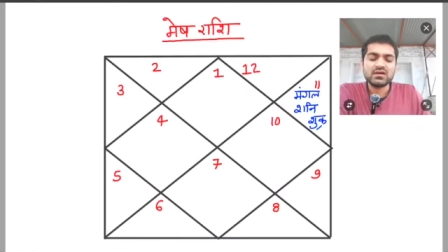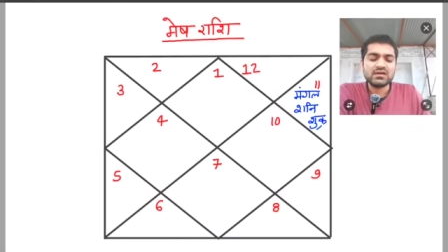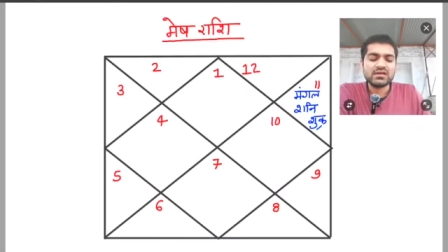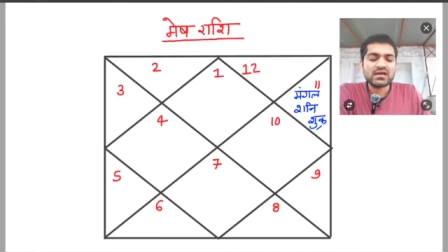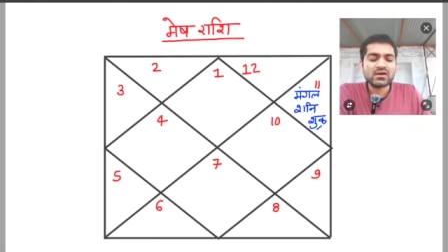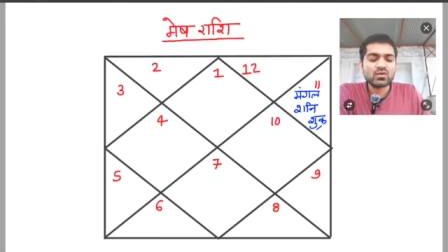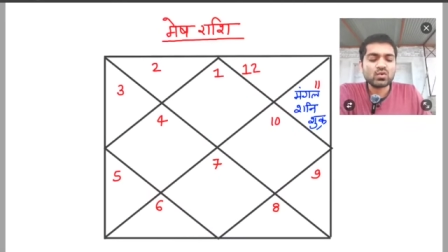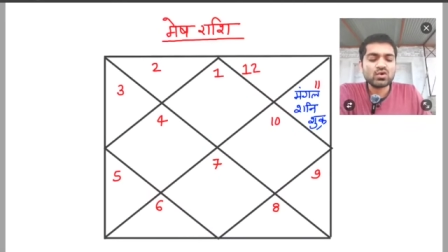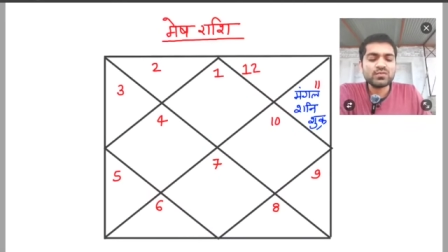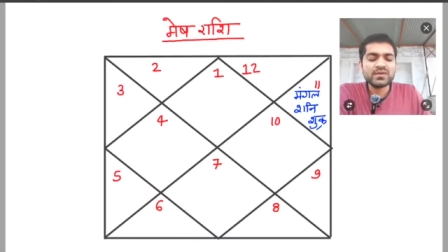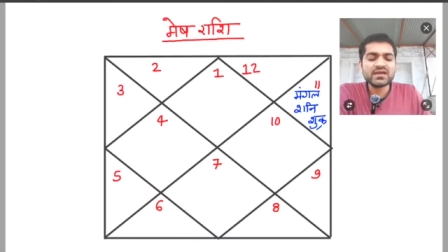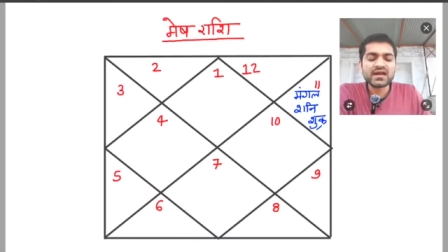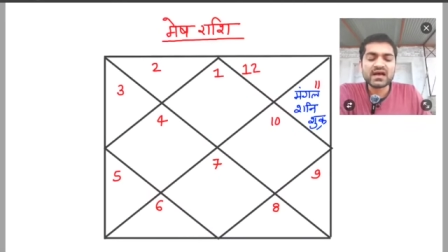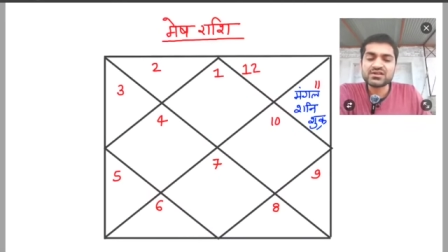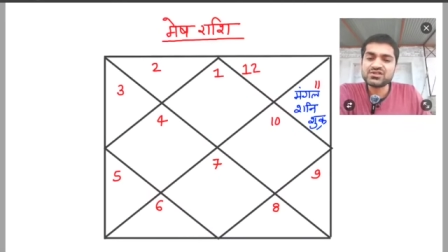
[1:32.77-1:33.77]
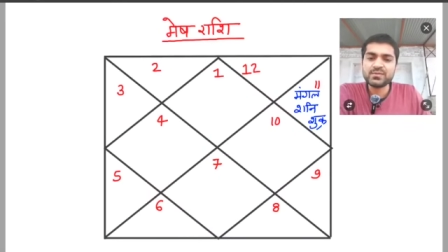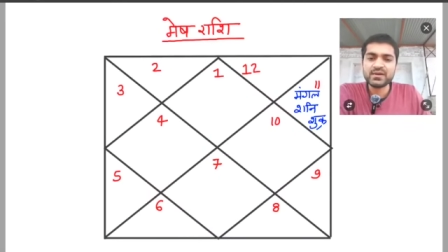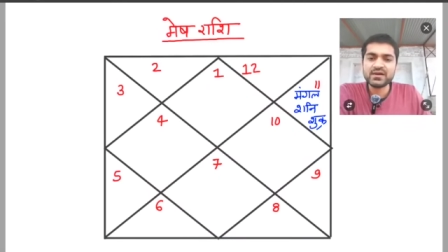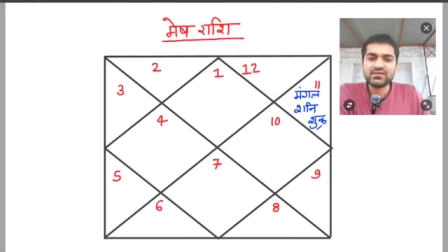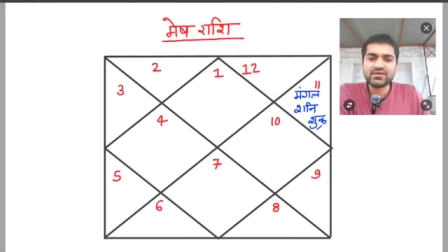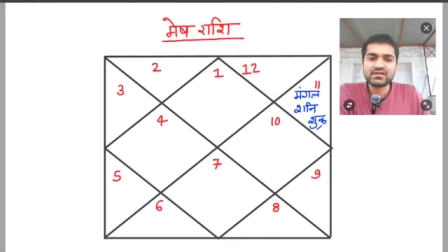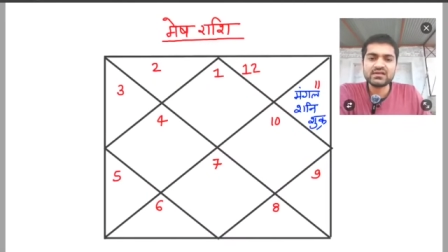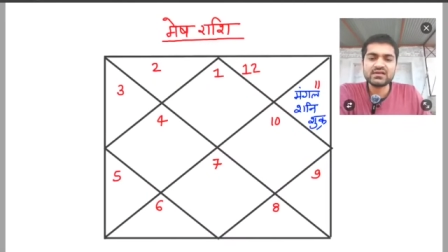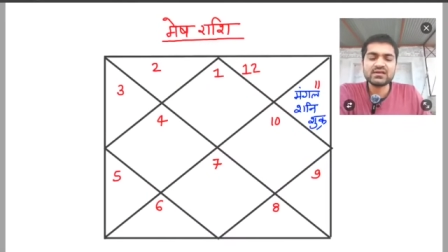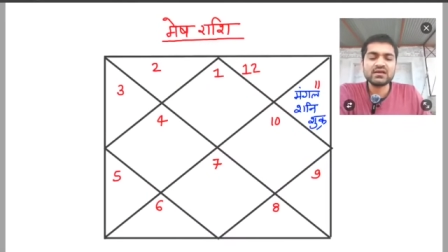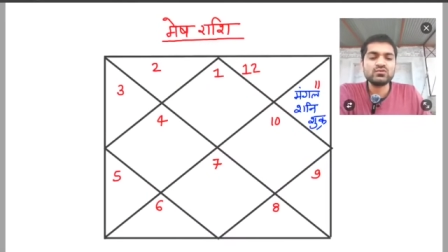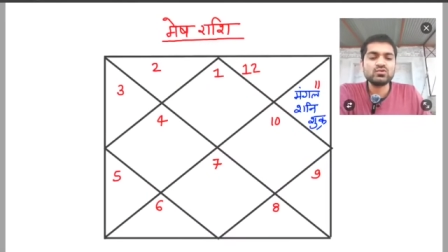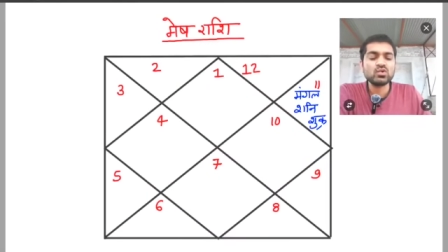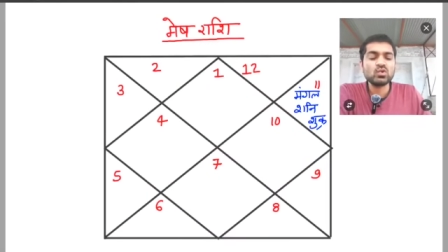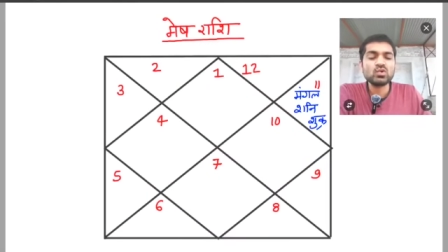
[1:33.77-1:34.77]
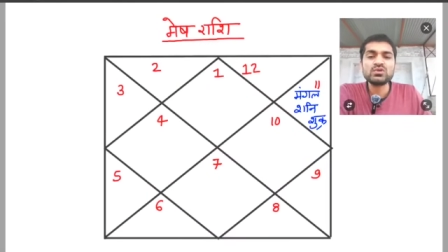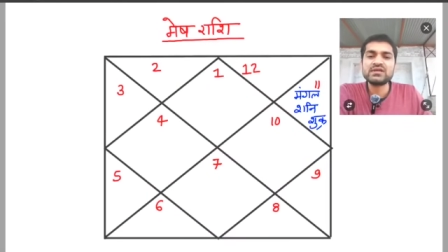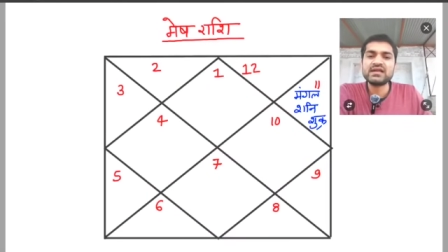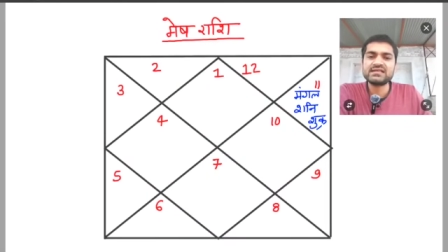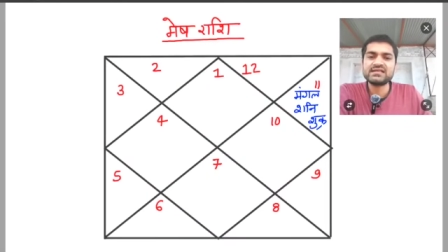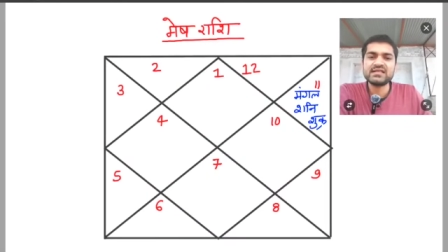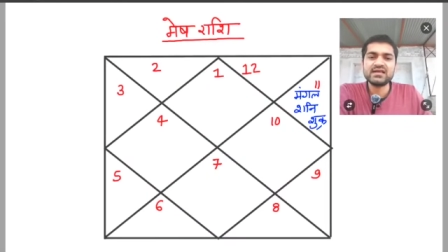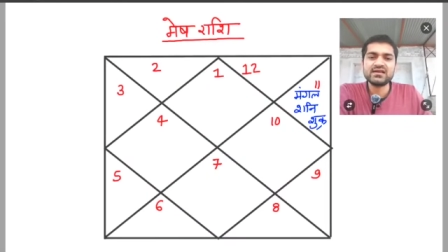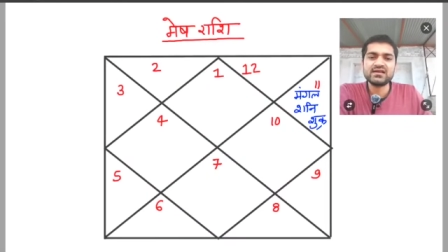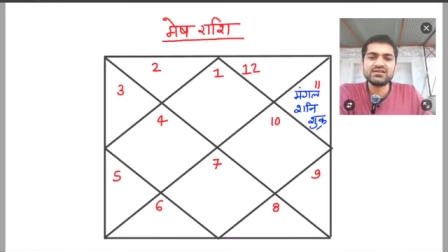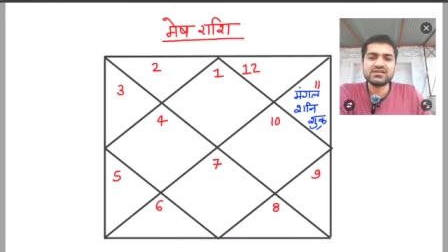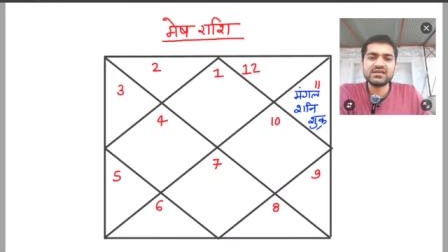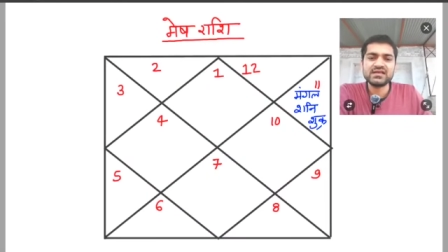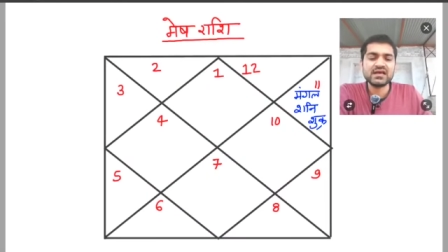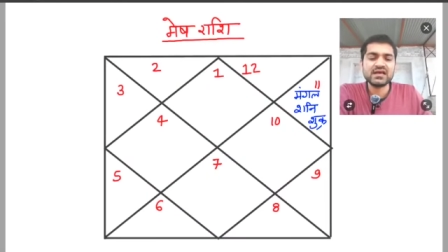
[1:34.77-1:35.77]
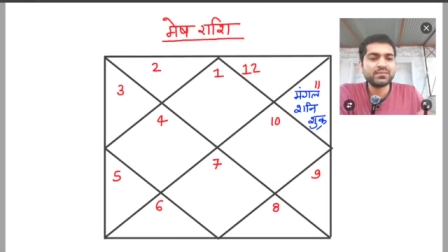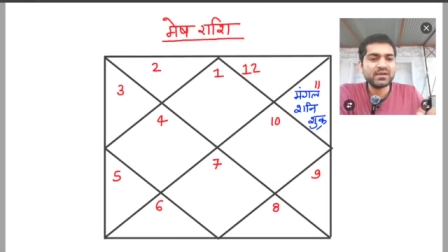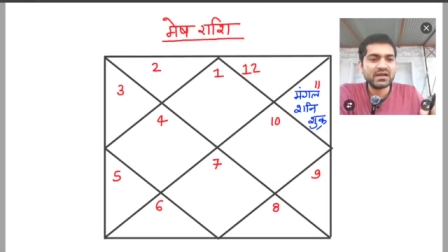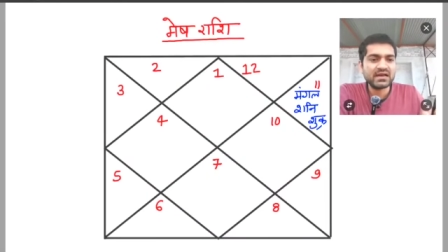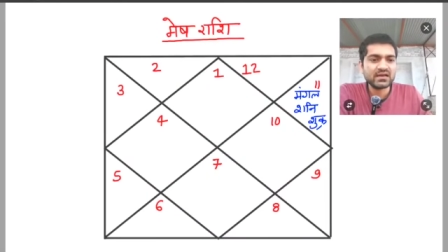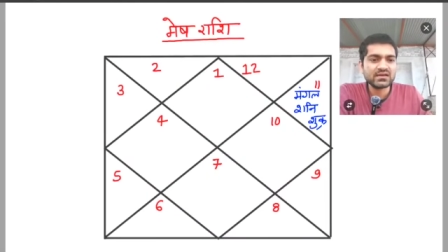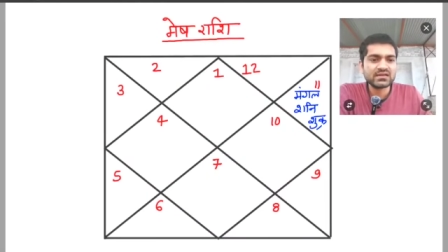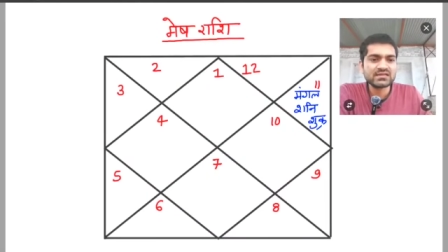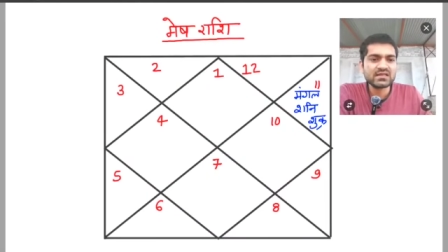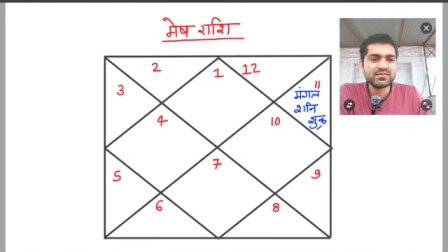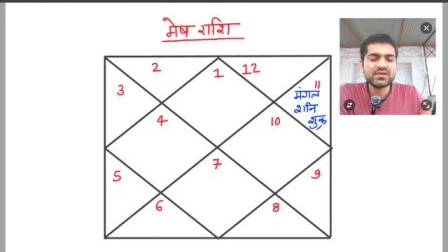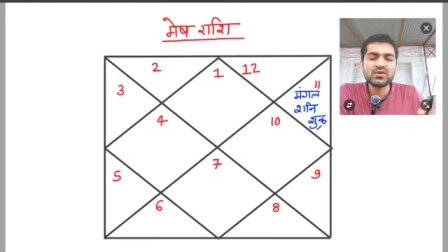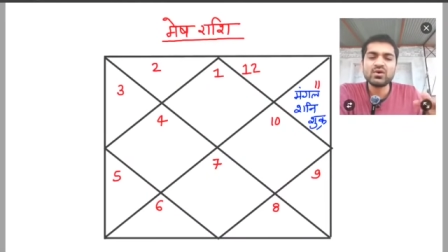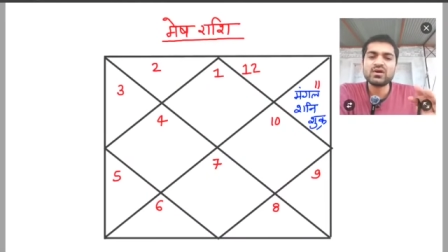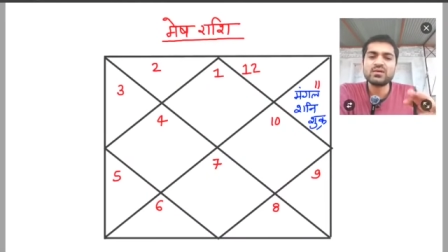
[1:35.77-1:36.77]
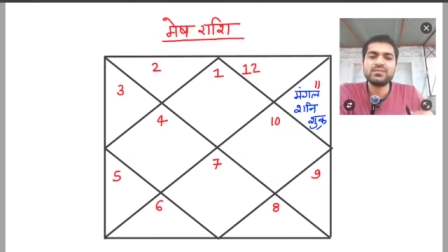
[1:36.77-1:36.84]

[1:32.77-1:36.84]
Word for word: या कोई भी राशि परिवर्तन दोनों तरह से देखना चाहिए अपने लग्न से भी और